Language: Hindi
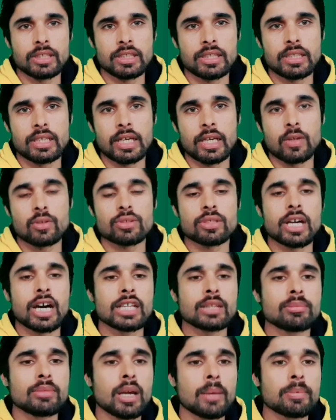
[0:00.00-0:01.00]
दिए जाएंगे और
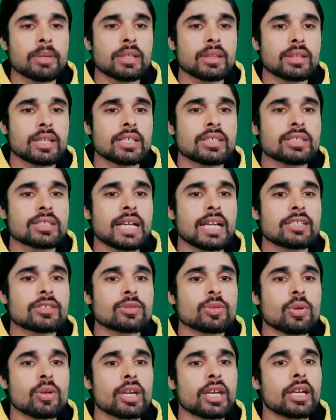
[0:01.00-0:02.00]
साथ में आपके 10
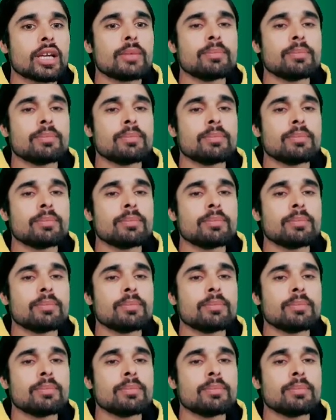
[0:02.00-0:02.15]
टेस्ट होंगे